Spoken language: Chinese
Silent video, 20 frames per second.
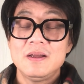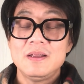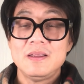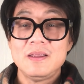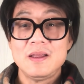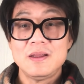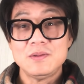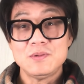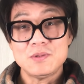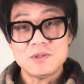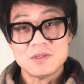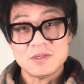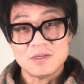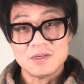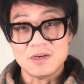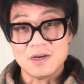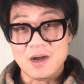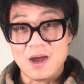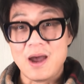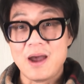那都是
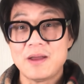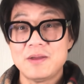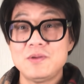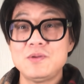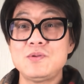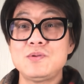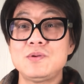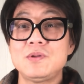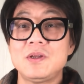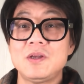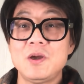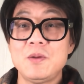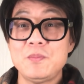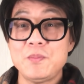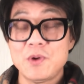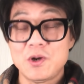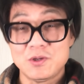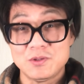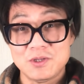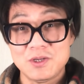很含蓄的，要
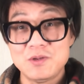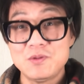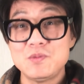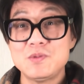表现